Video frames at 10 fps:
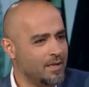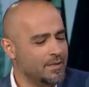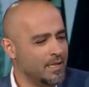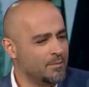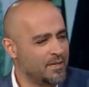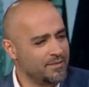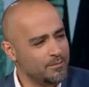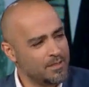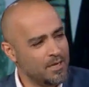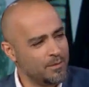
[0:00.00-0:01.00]
دائما في
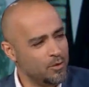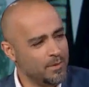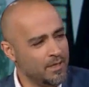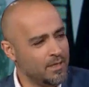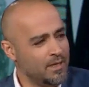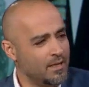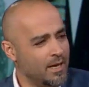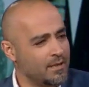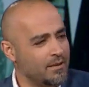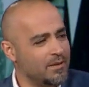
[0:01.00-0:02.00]
بالدراما اللبنانية
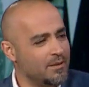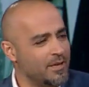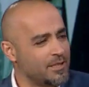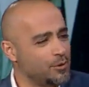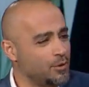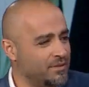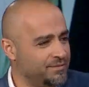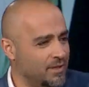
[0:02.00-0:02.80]
الكثير من الصدف